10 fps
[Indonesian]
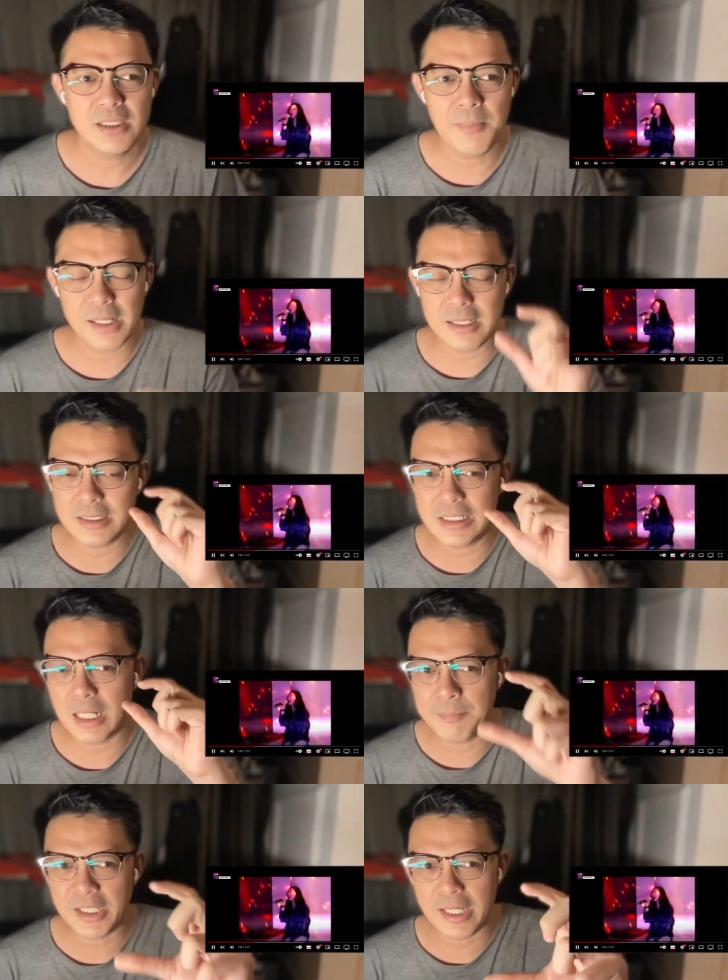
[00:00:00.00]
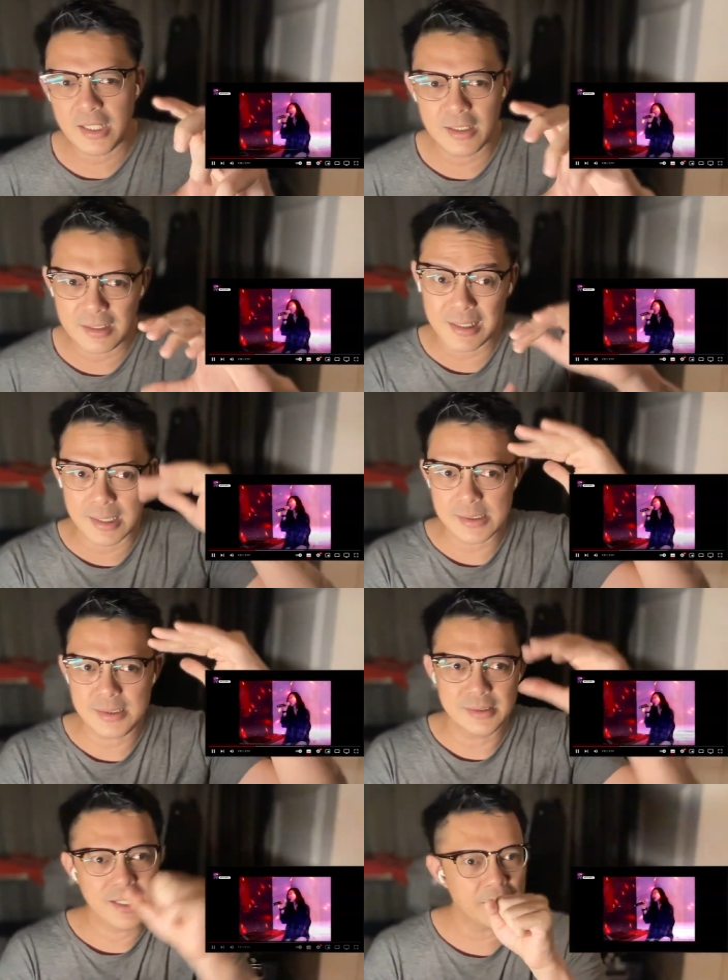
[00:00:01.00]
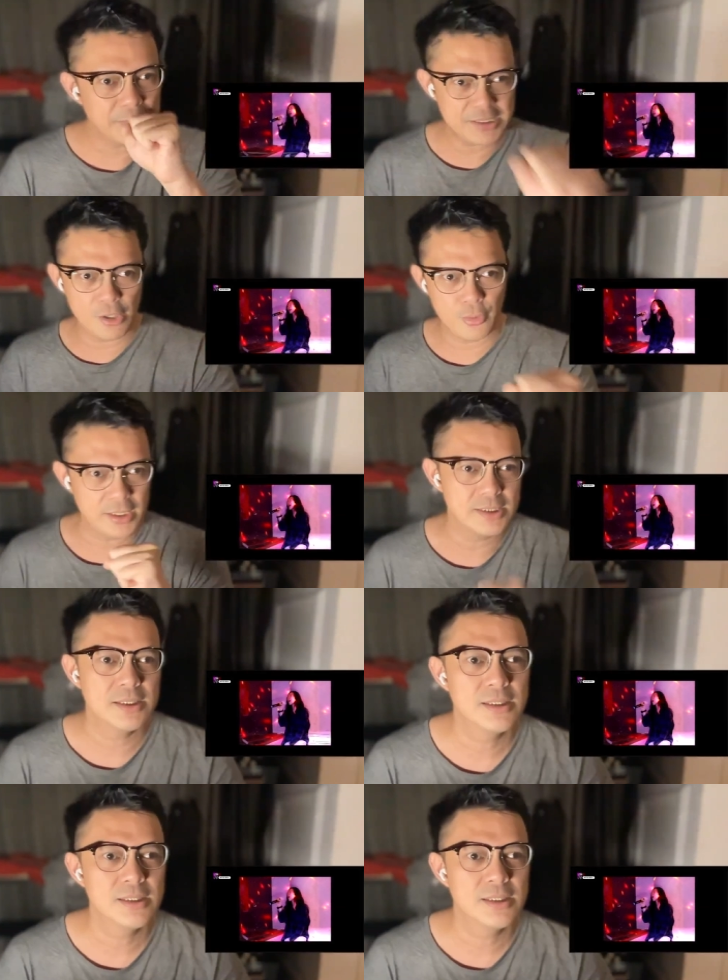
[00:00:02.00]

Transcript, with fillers: Dimana dinamika yang keras dia akan menjauh guys.